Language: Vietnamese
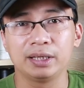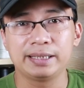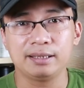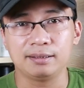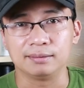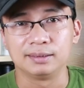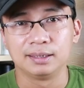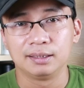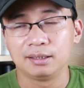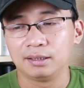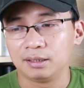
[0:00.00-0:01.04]
Le Nil.
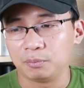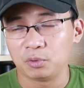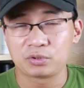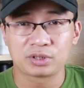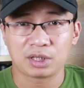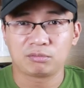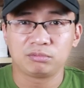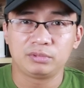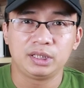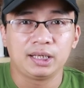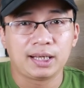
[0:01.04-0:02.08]
Một
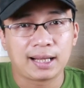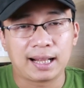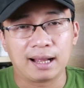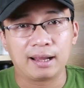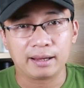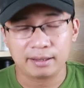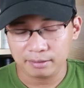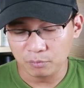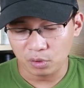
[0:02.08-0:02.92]
trong những cái